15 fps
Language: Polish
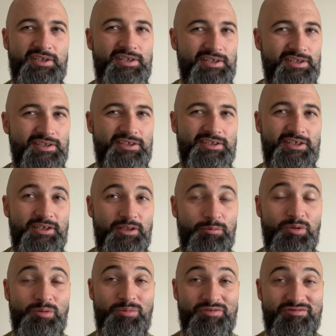technicznie nie
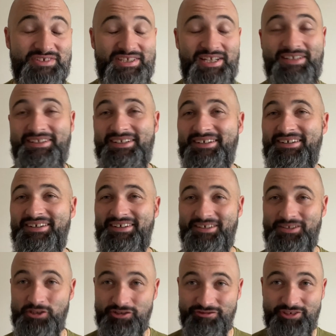byłby w stanie
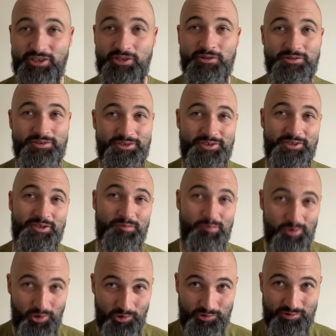dźwignąć tych
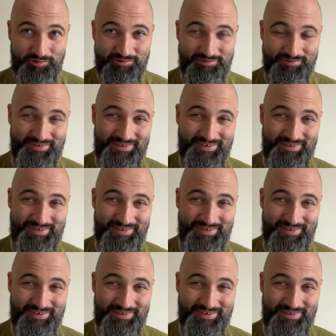bloków.